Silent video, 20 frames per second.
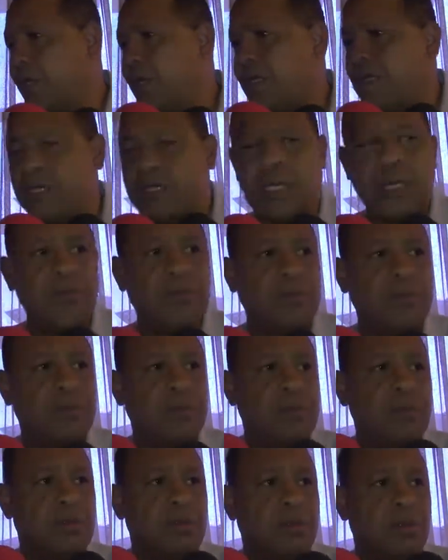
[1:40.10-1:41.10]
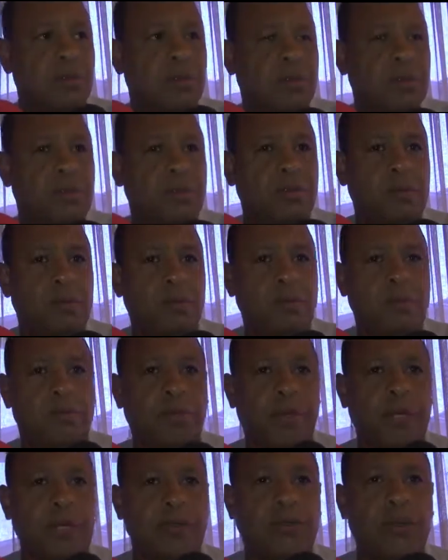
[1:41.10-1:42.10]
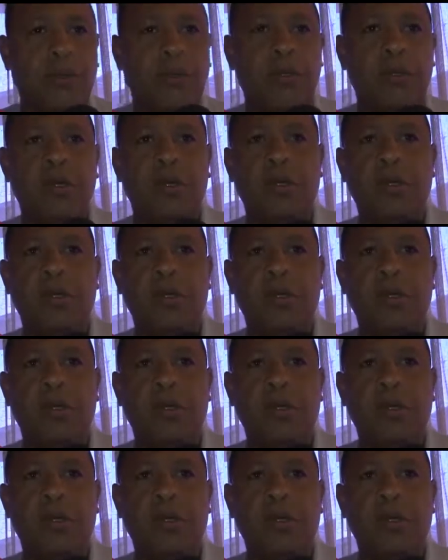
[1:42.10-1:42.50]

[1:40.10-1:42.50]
es decisivo. Por eso